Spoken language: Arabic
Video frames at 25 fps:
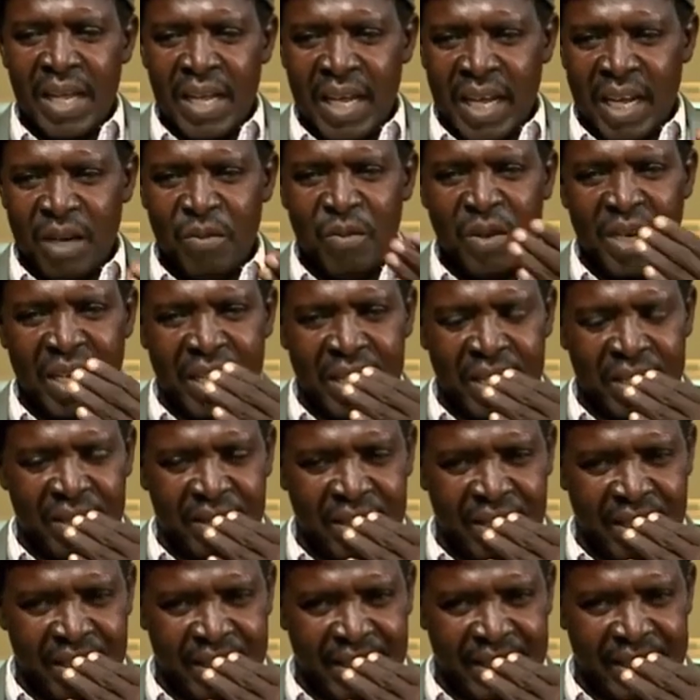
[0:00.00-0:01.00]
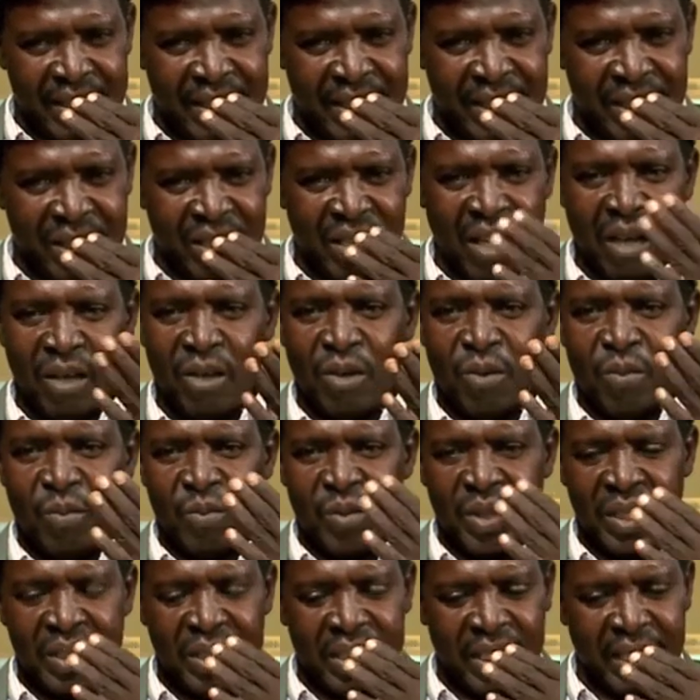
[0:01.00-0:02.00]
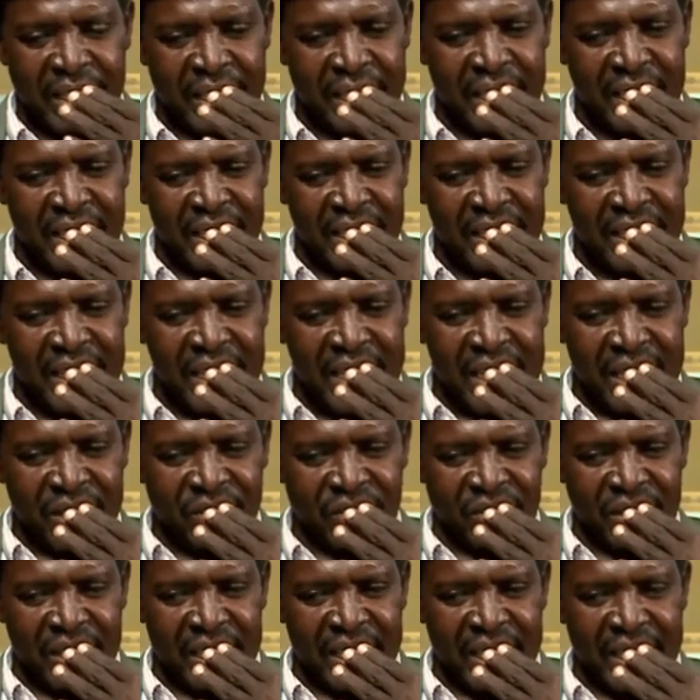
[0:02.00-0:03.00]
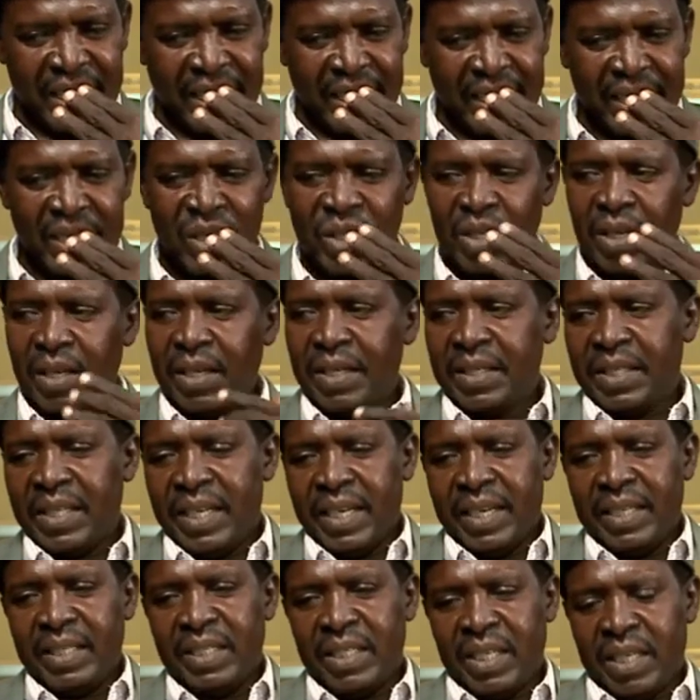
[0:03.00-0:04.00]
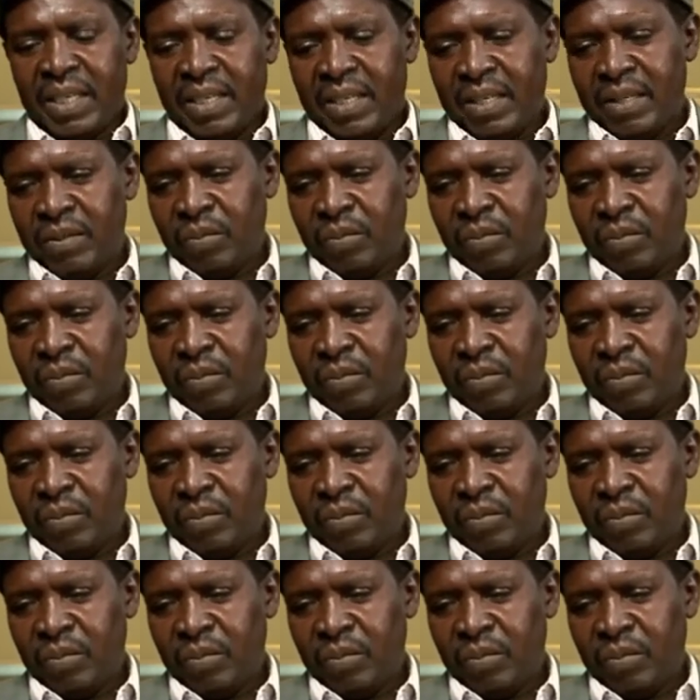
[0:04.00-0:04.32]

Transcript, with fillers: عمل آه، ضخم ان شاء الله في القصه القصيره ان شاء الله